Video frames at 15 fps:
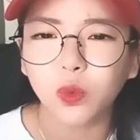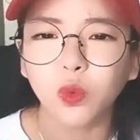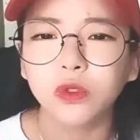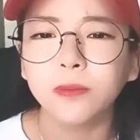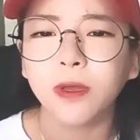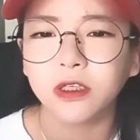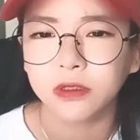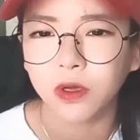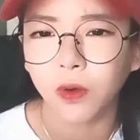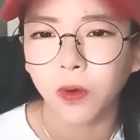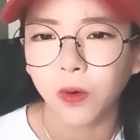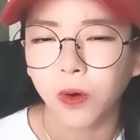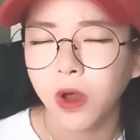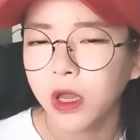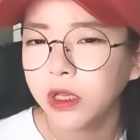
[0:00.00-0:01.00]

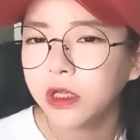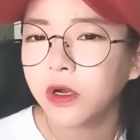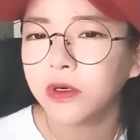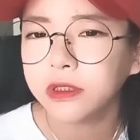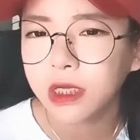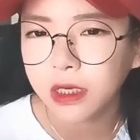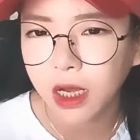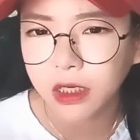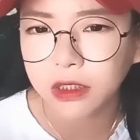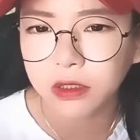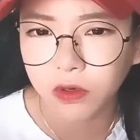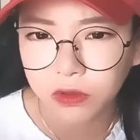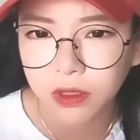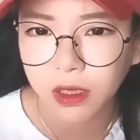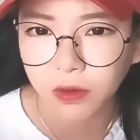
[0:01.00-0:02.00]
돋으면서 이런 생각이
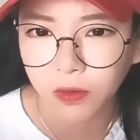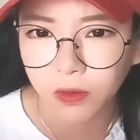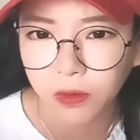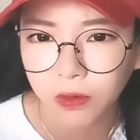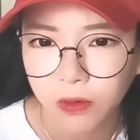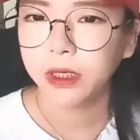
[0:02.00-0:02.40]
들었대요.